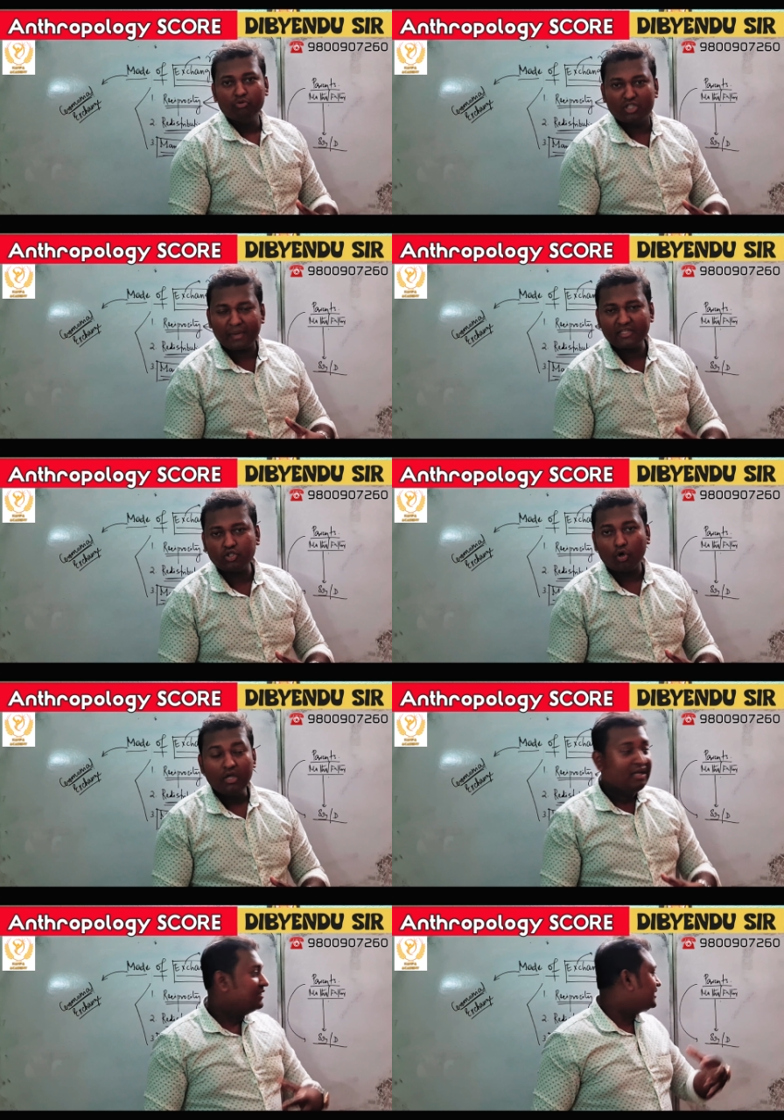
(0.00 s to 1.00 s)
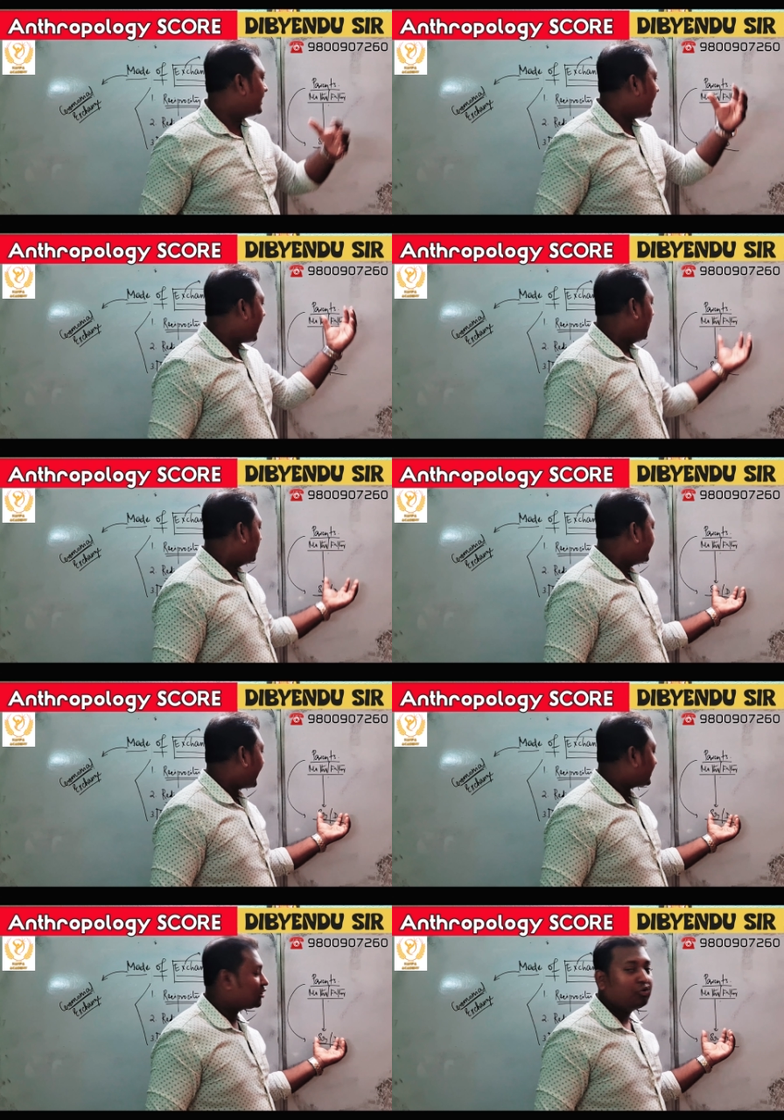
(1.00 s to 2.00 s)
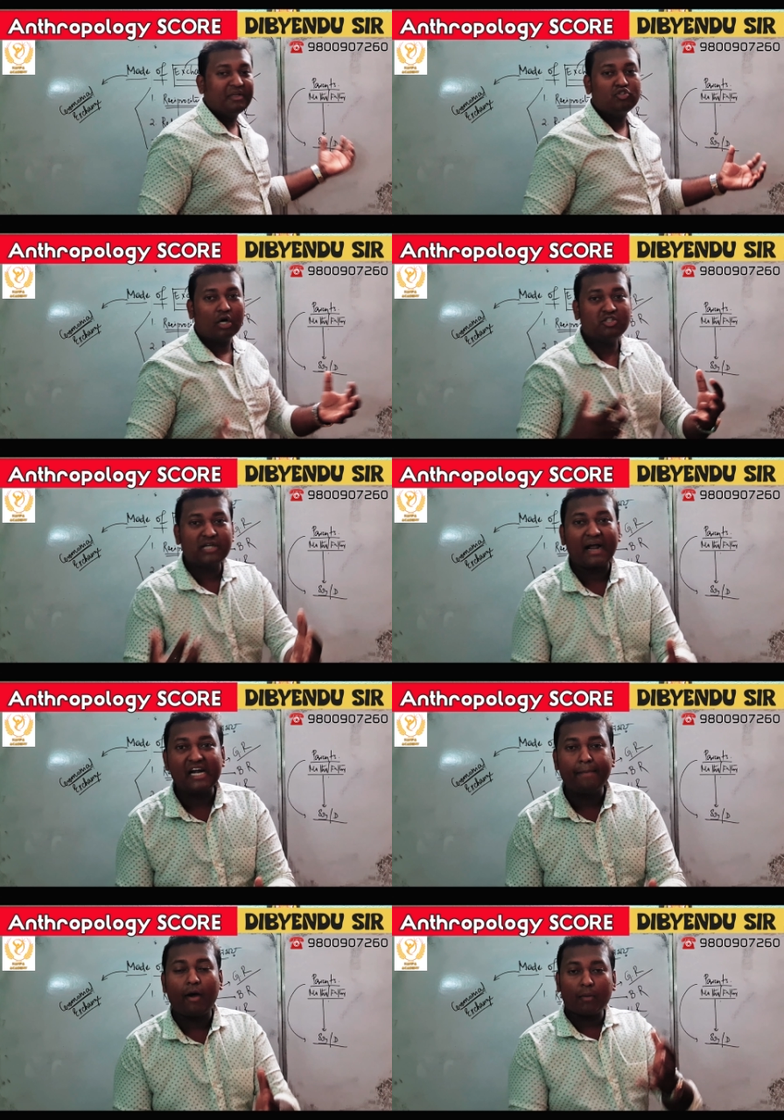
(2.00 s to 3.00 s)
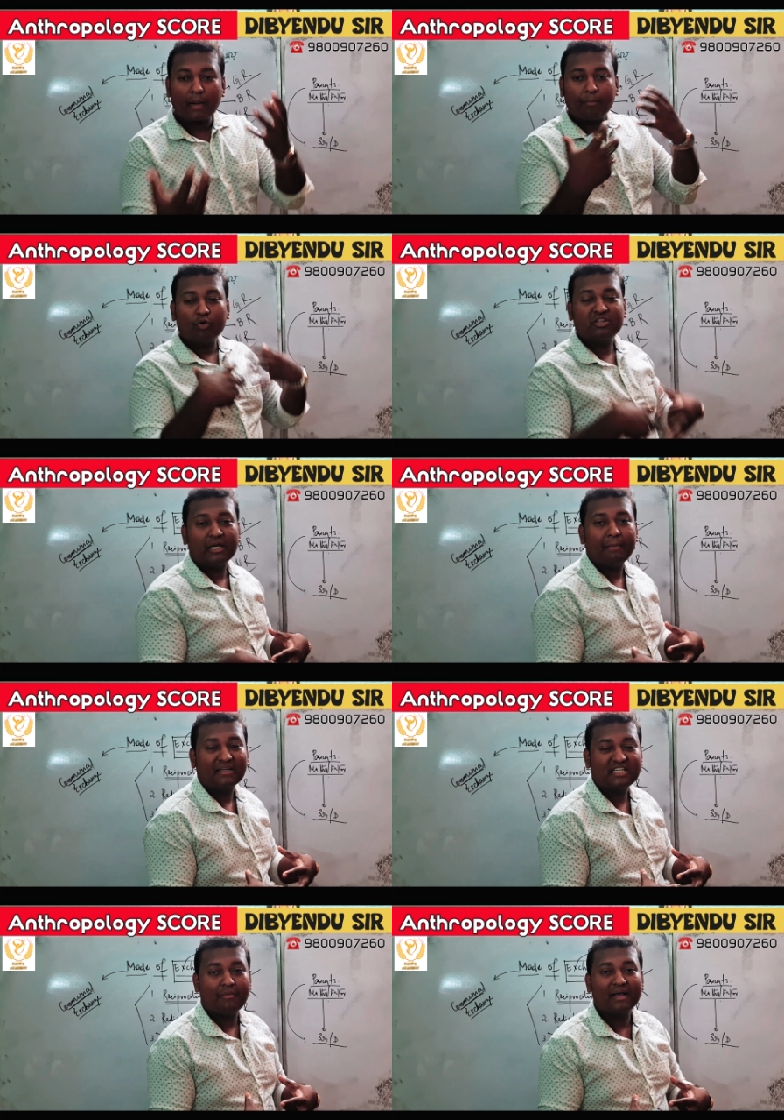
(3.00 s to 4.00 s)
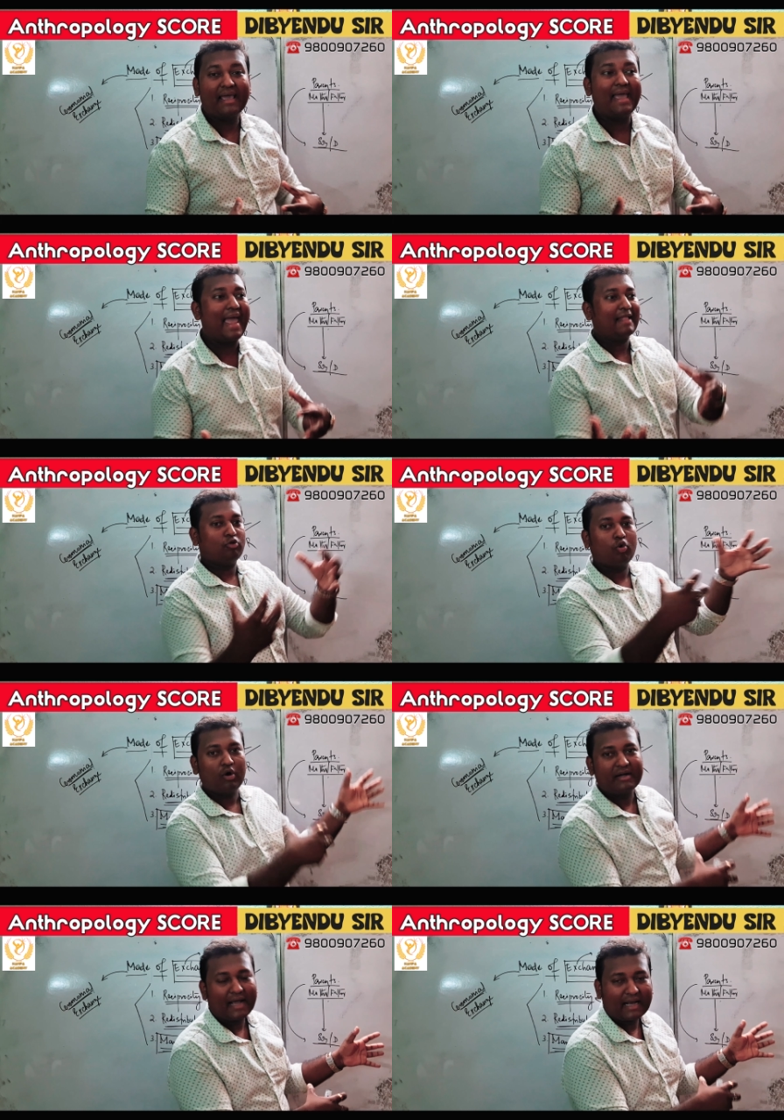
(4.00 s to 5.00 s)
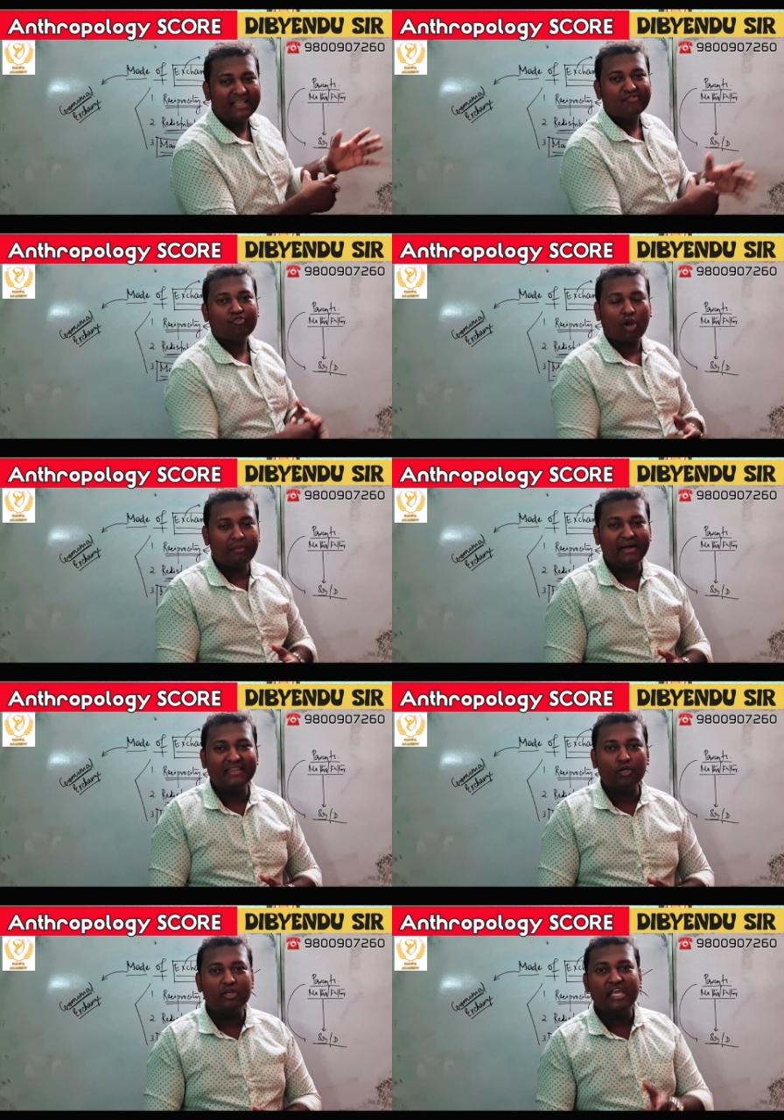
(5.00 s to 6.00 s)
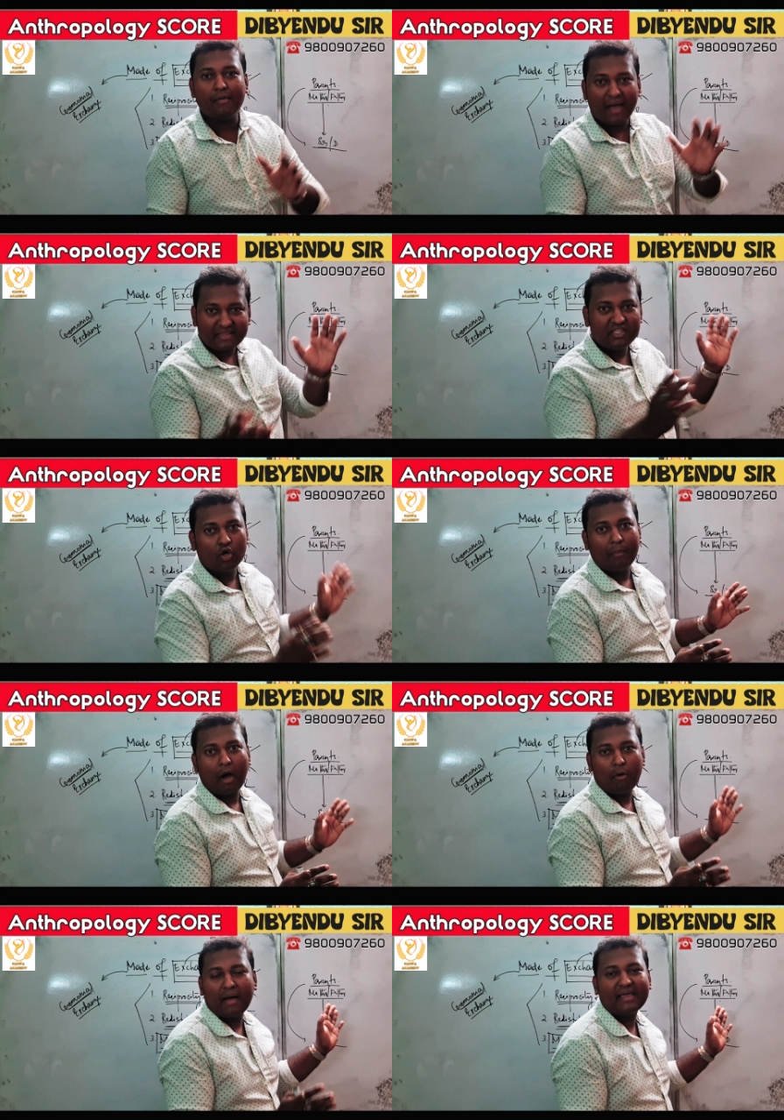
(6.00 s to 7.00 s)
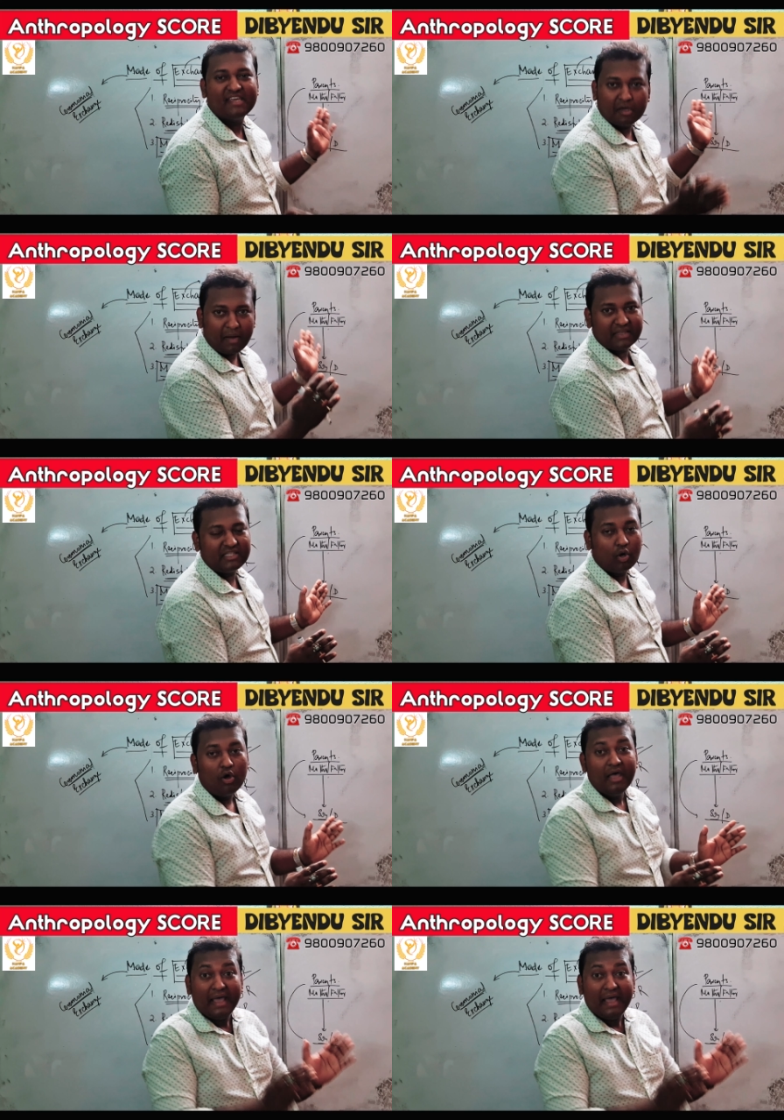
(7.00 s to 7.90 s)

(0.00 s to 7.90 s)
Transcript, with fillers: বুঝতে পেরেছো যে না ঠিক আছে তুমি জব চাকরি পর প্রত্যেক মাসে আমাকে এত করে টাকা ইনস্টলমেন্ট দিও ইএমআই e দিও বাবা মাকে ইএমআই e দিও